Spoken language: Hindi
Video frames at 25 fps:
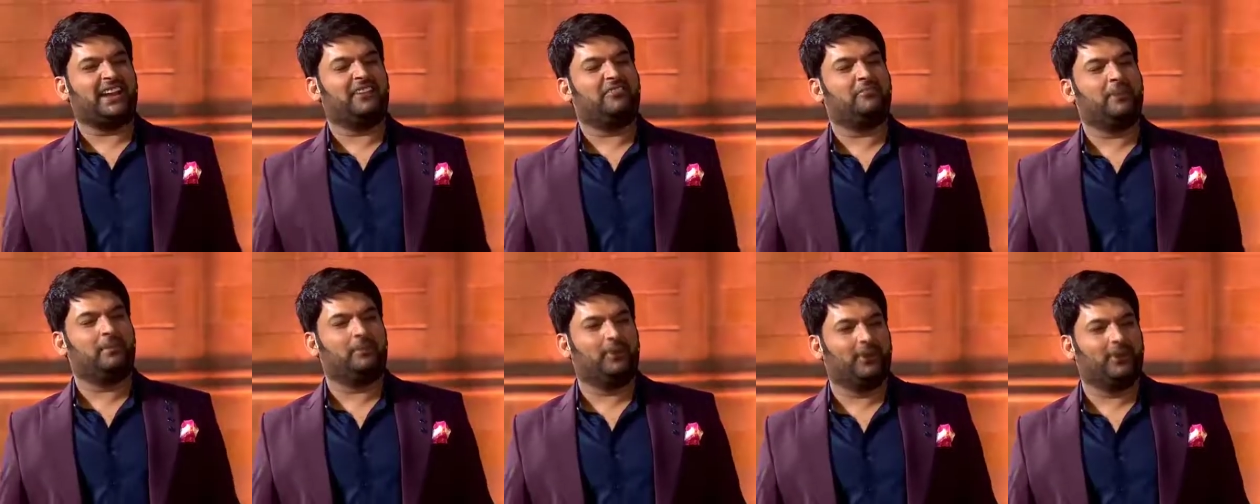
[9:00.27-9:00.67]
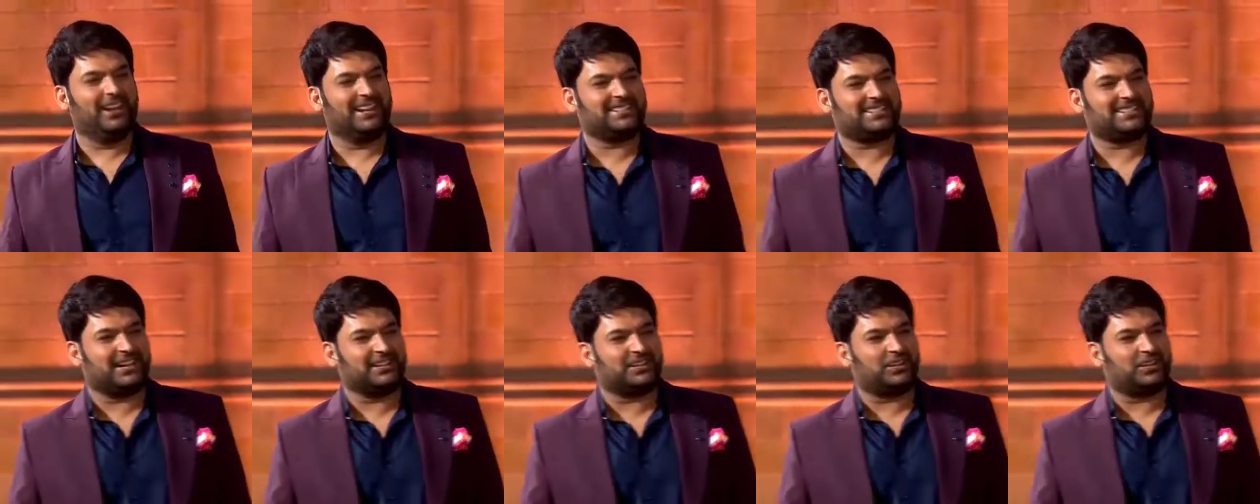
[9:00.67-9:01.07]
तारीफ में
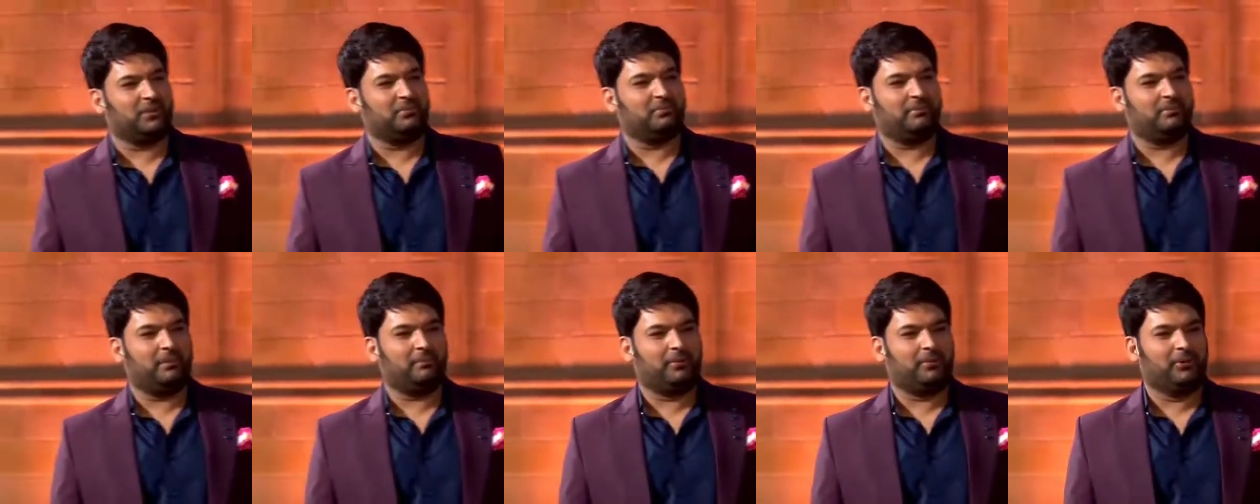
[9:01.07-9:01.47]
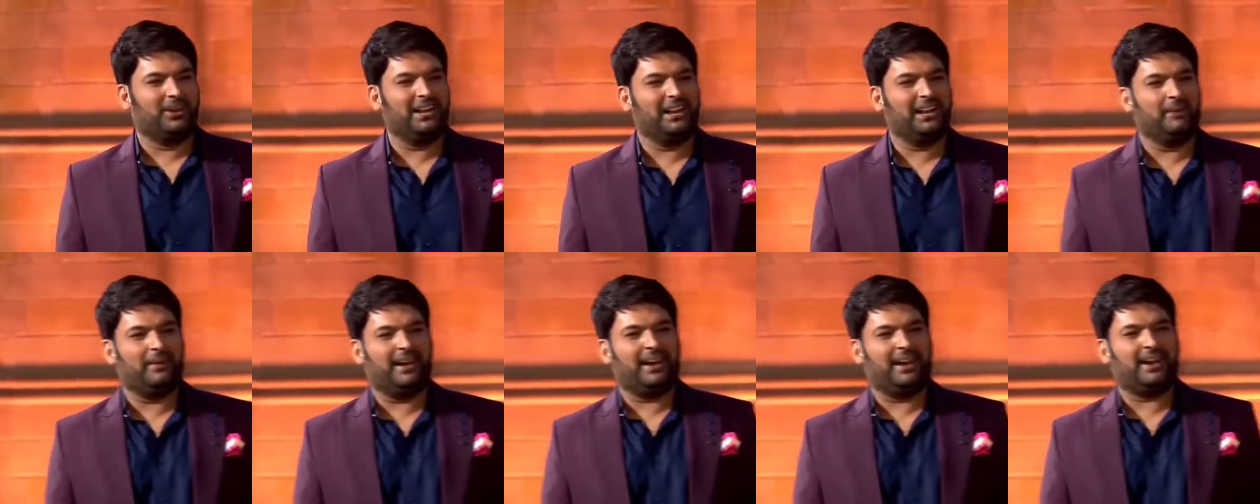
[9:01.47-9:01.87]
बोलना चाहता हूँ मैं
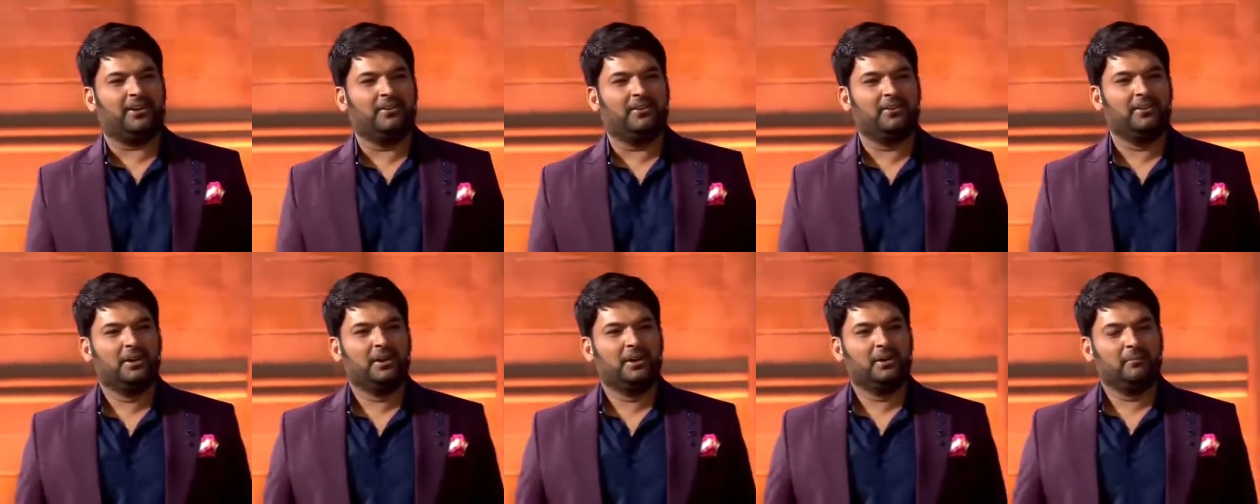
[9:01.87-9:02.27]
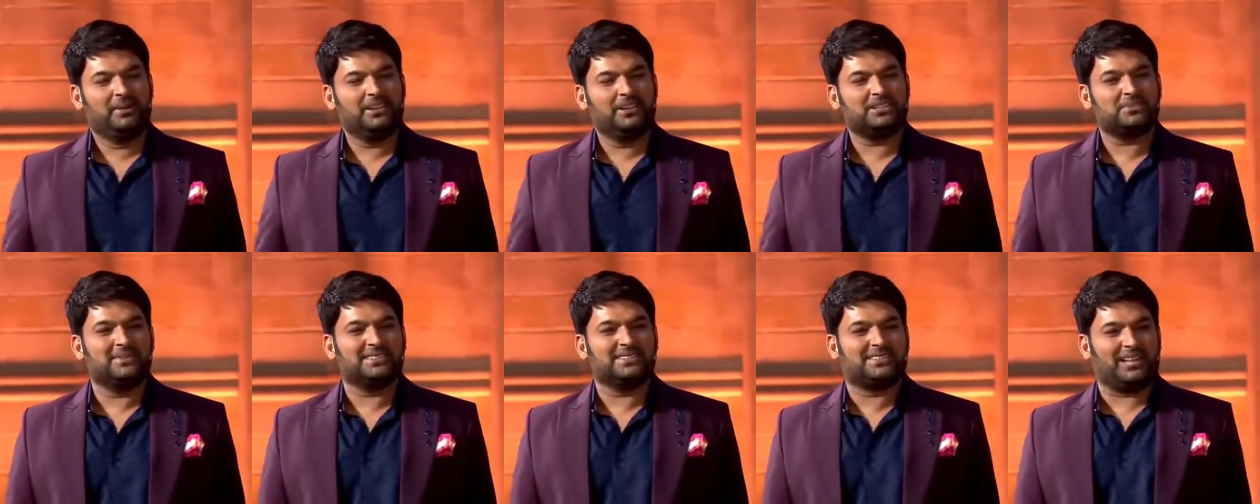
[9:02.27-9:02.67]
बोल नहीं पा रहा हूँ
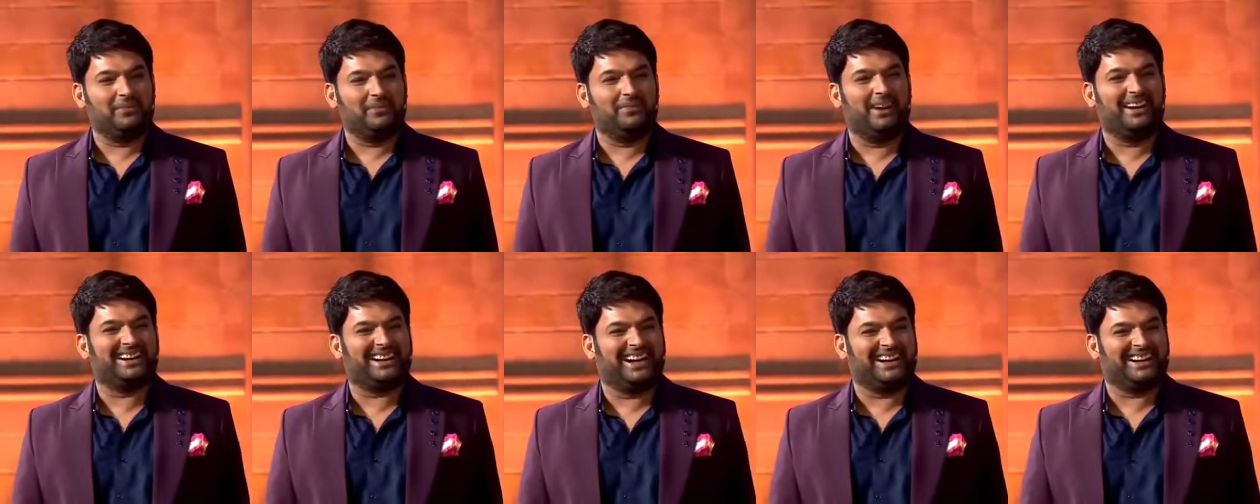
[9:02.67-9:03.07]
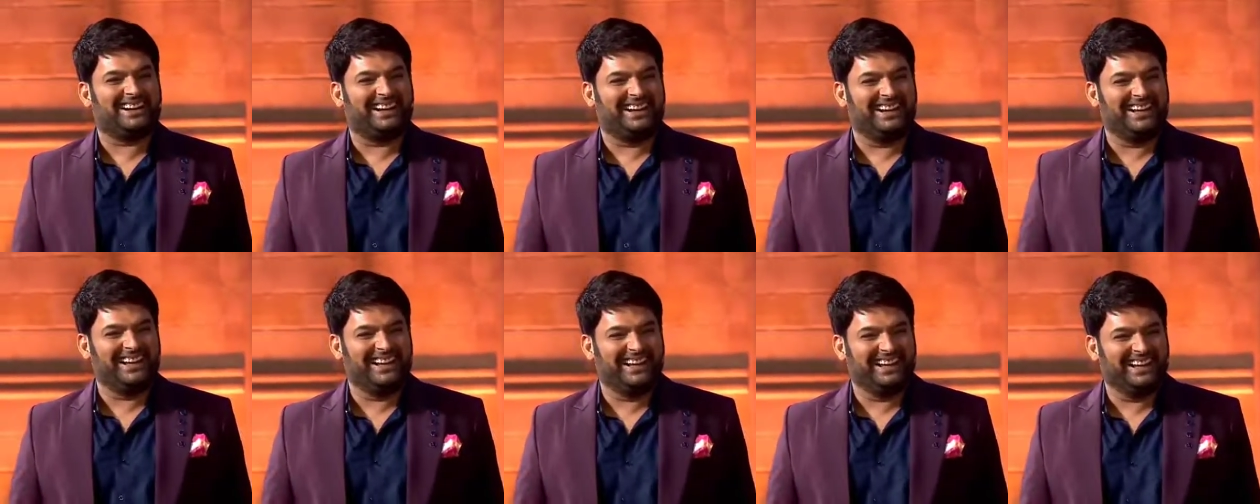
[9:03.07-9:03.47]
बीच में सलमान खान खड़े